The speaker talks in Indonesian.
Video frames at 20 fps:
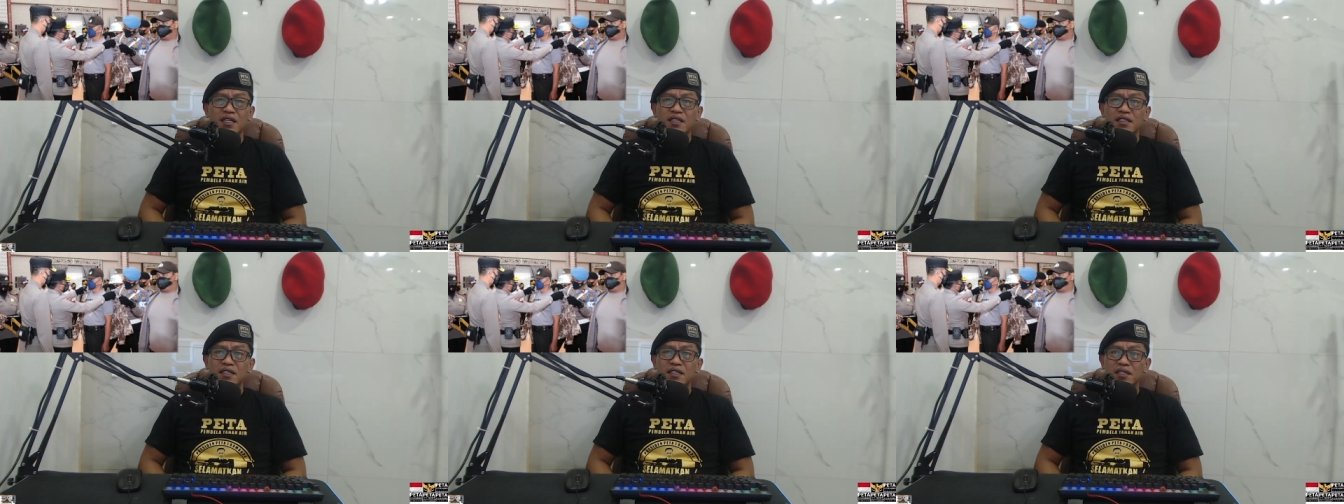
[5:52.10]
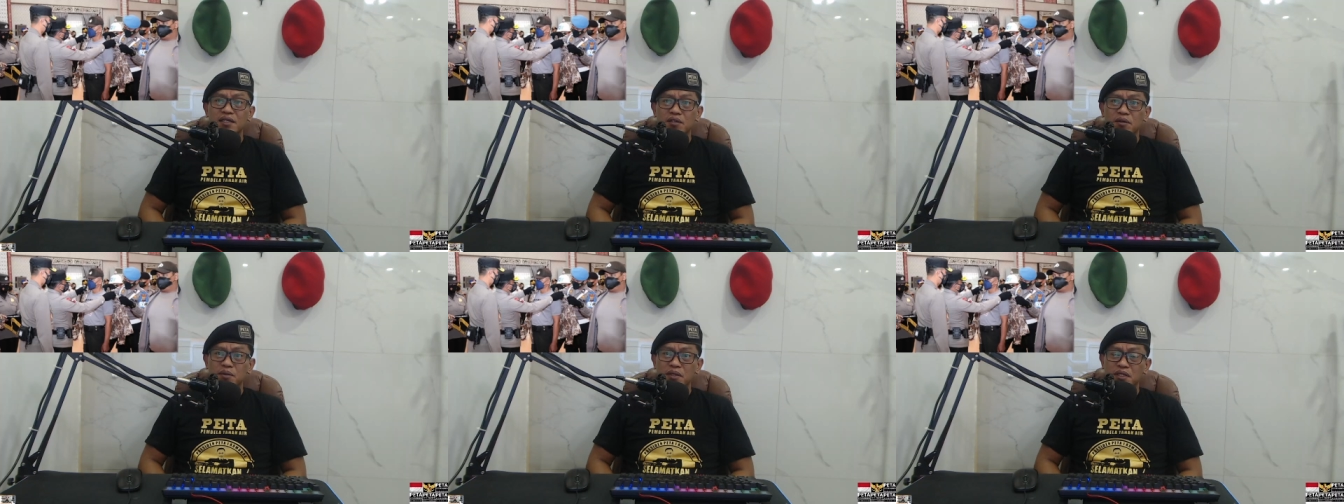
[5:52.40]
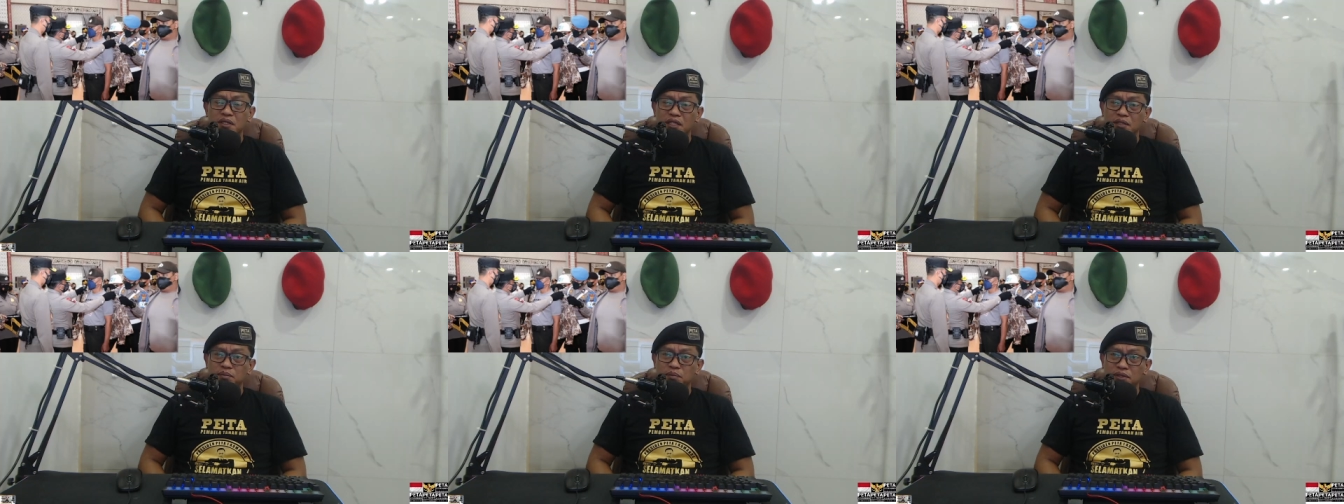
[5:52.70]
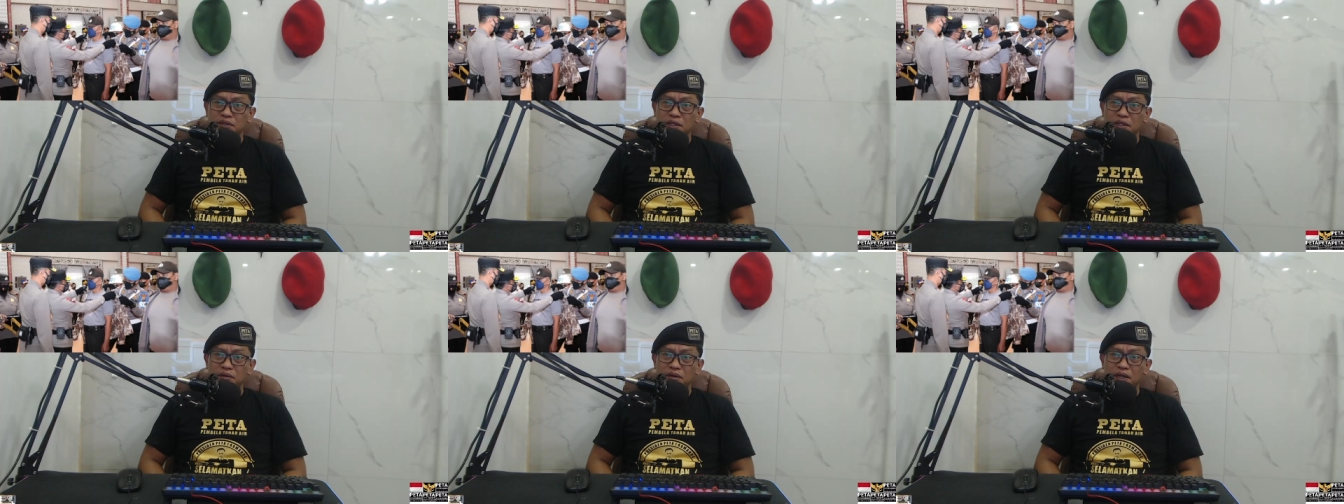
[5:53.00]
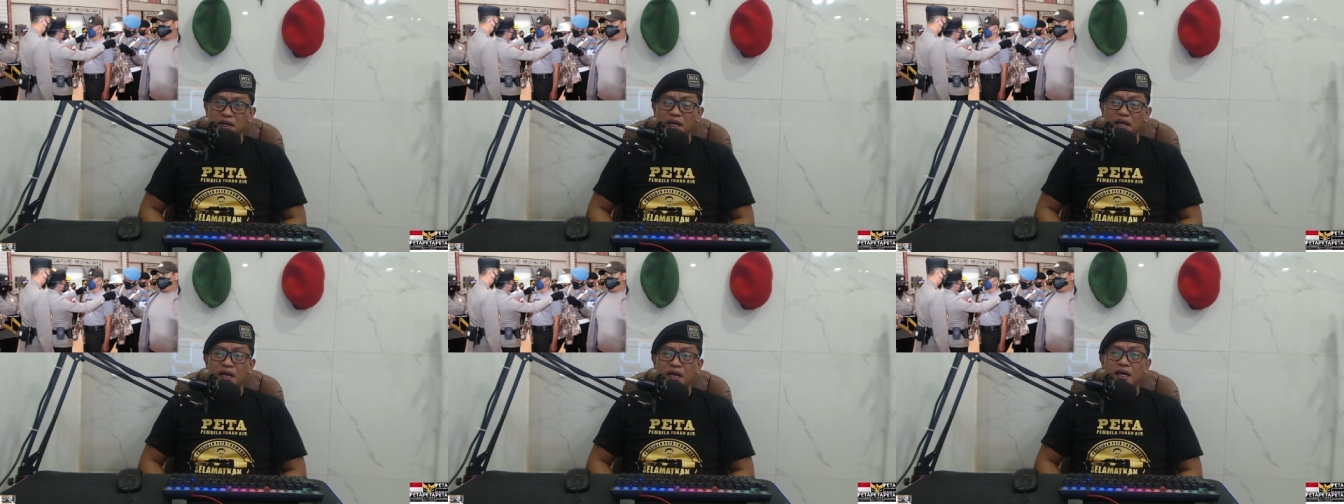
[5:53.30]
ini komunitas
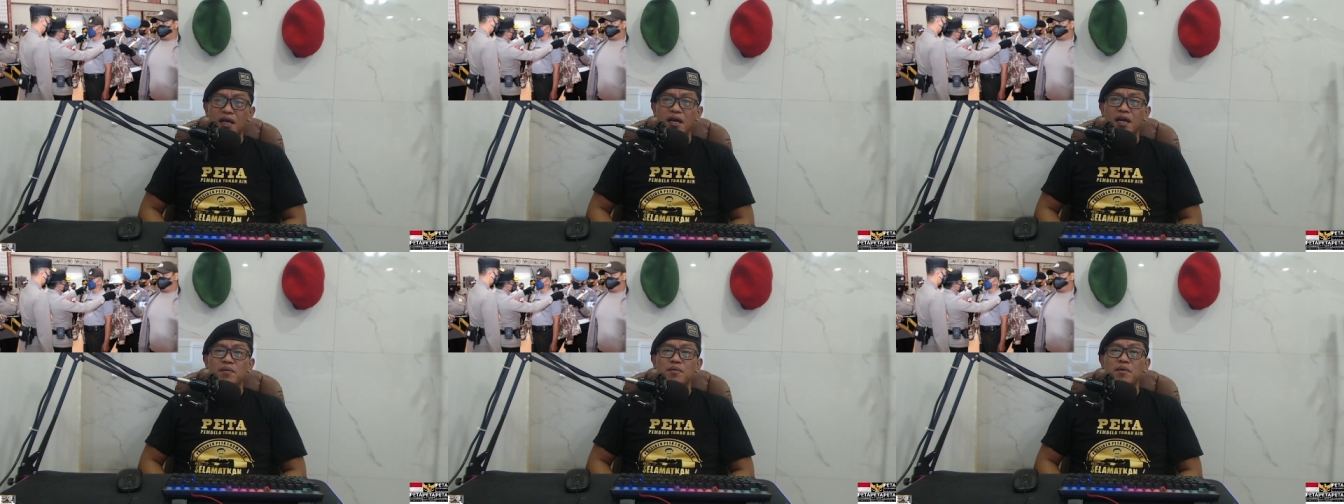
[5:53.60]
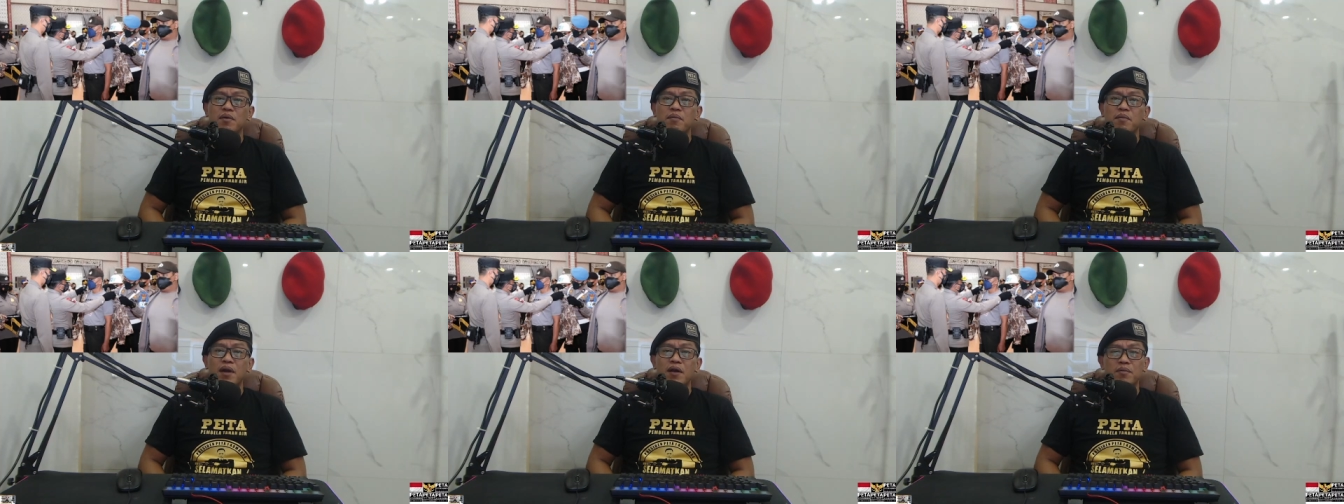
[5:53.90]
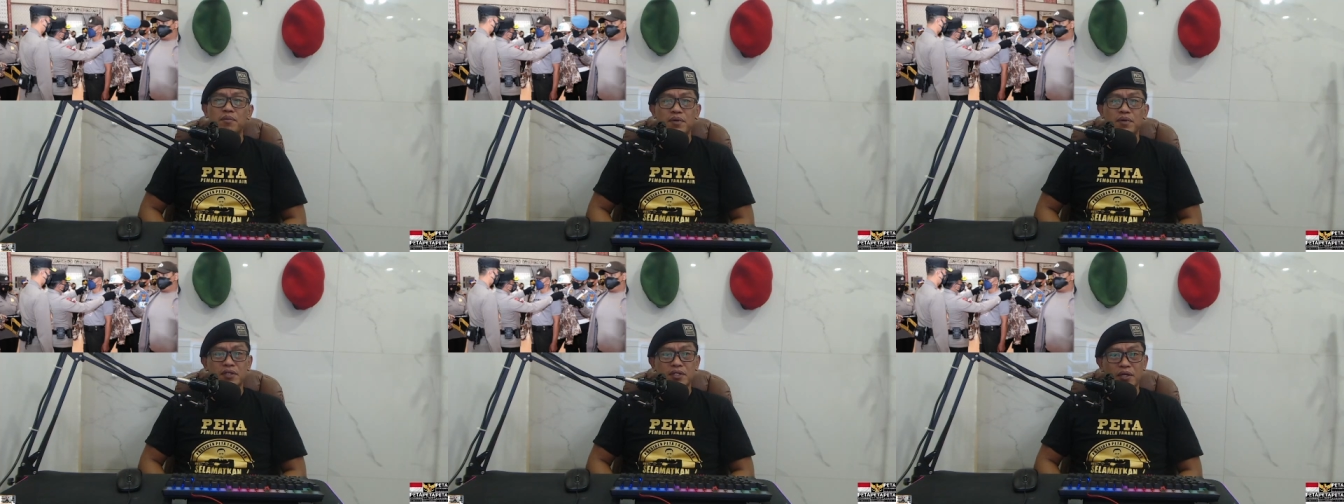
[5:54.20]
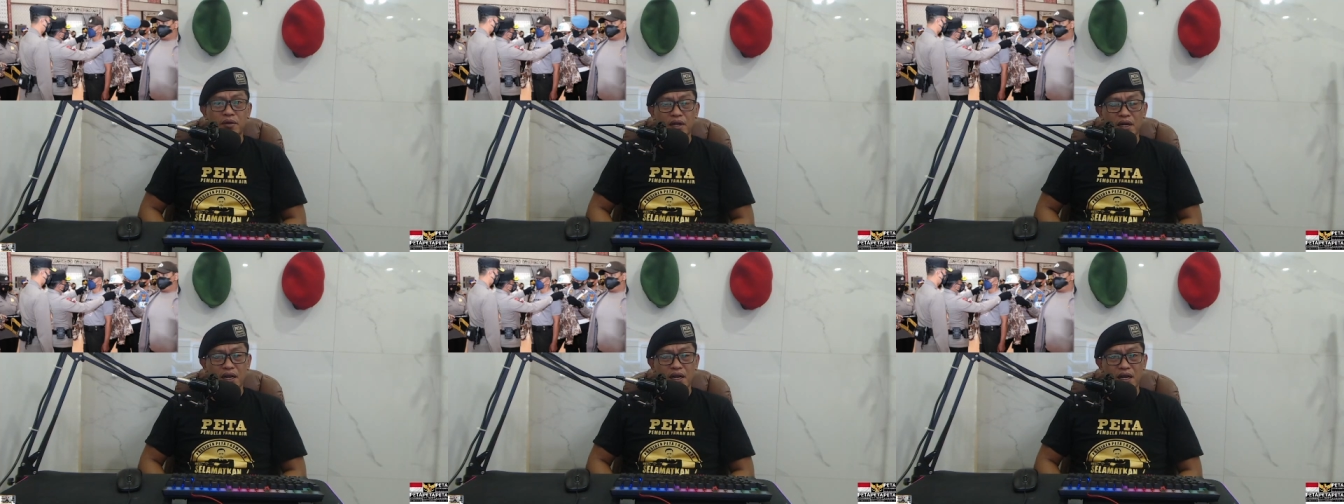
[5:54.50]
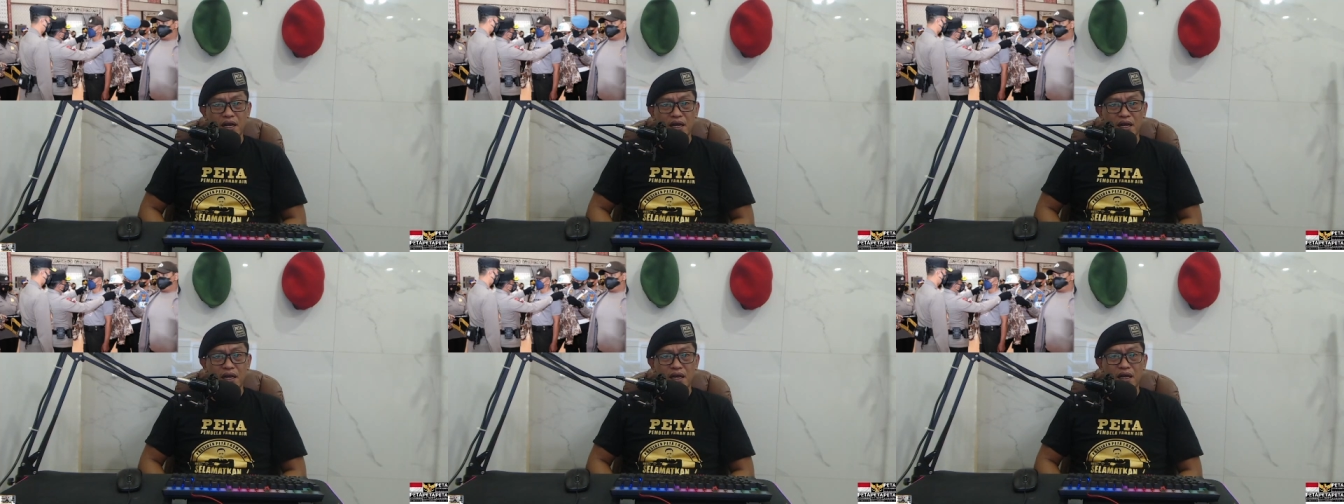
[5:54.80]
persaudaraan membangun
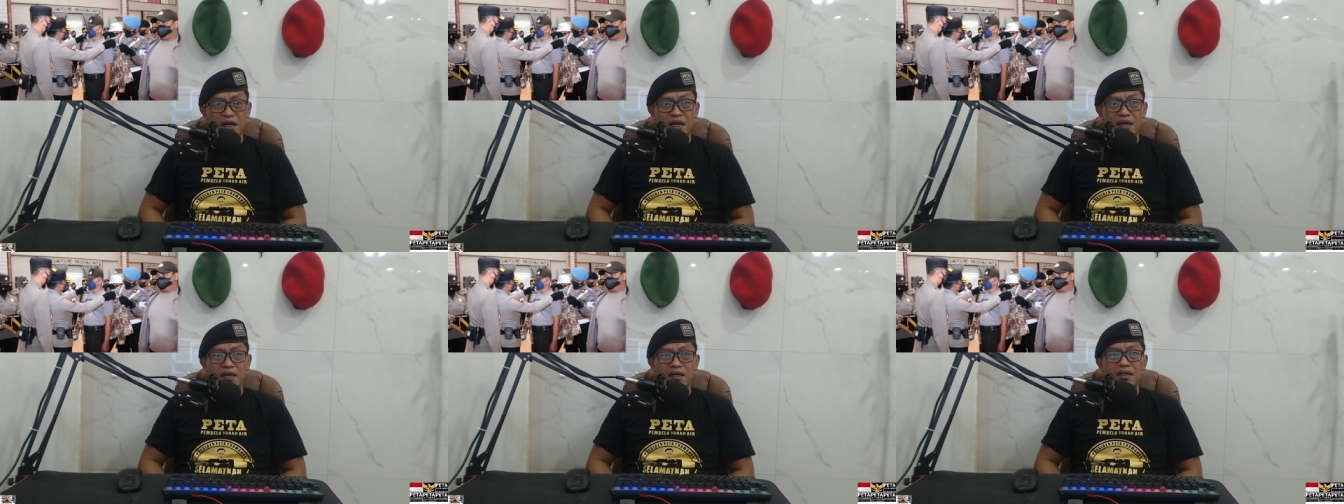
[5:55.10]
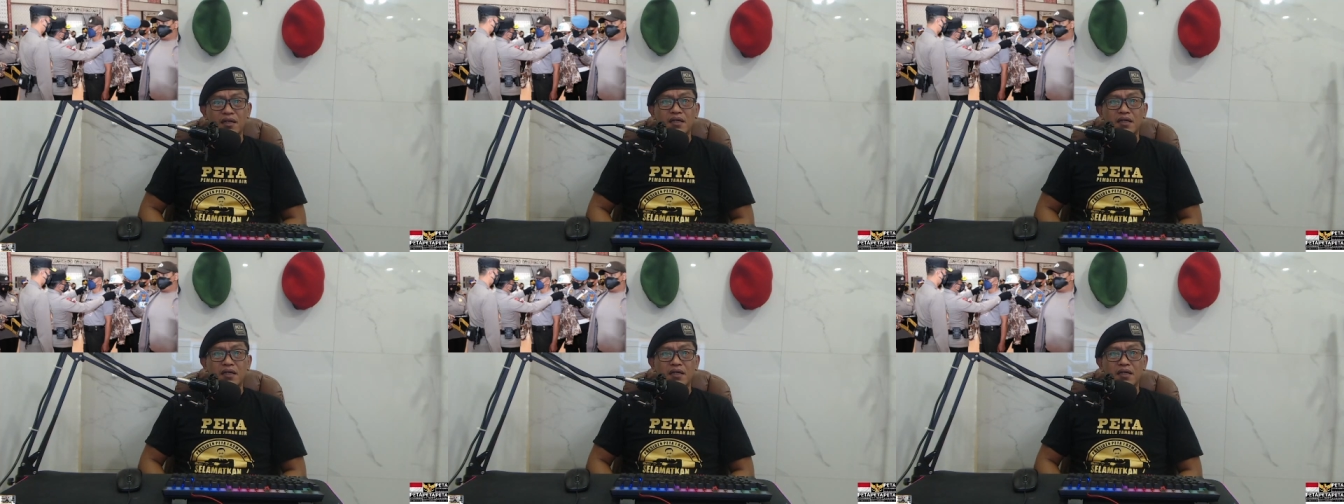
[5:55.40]
persaudaraan